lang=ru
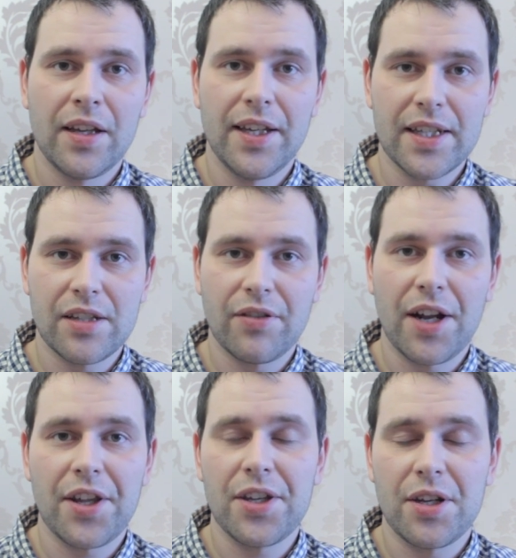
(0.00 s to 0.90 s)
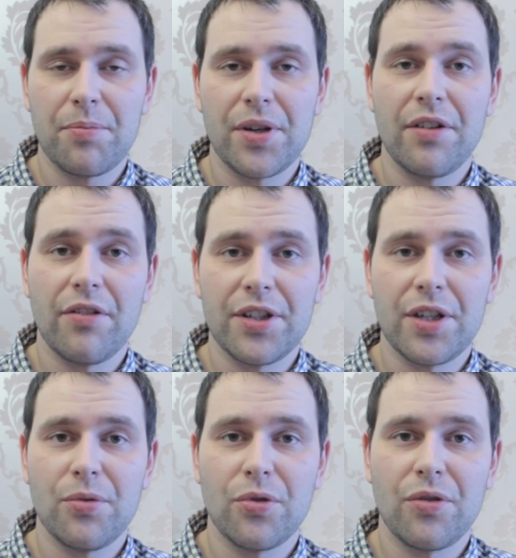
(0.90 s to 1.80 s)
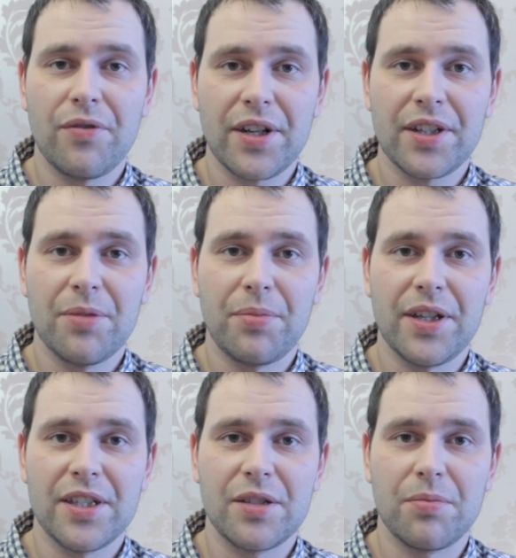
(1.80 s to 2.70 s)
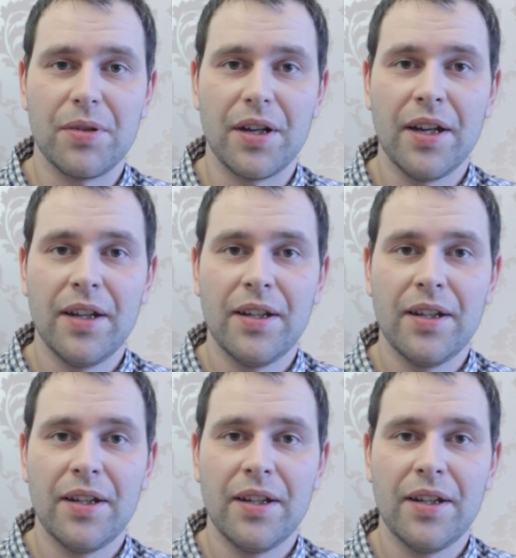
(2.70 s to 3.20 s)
Если вы хотите прививать ребенку верные принципы